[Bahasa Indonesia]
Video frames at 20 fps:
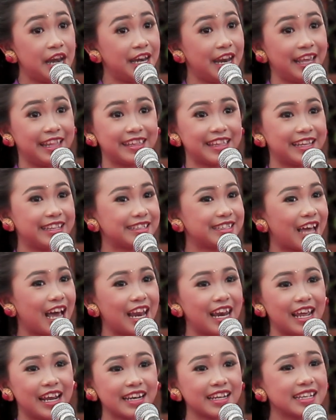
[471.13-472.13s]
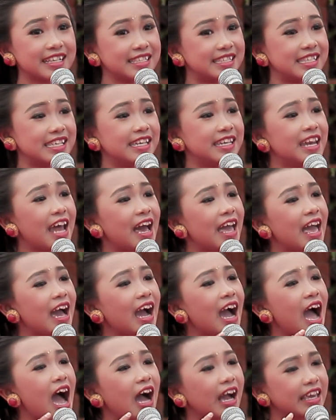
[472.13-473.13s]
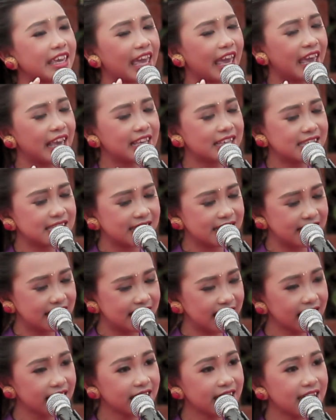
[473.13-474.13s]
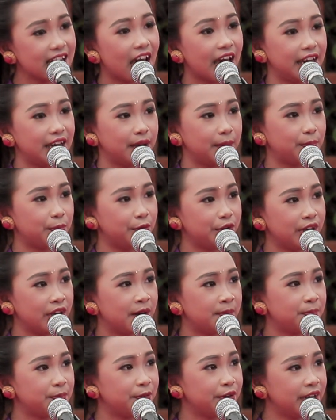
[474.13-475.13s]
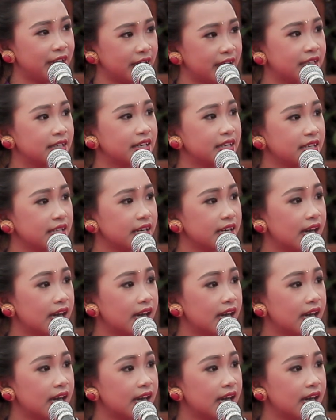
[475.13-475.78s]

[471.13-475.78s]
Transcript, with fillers: Nenten talar kecina yang akeh kidik dana punya pulike.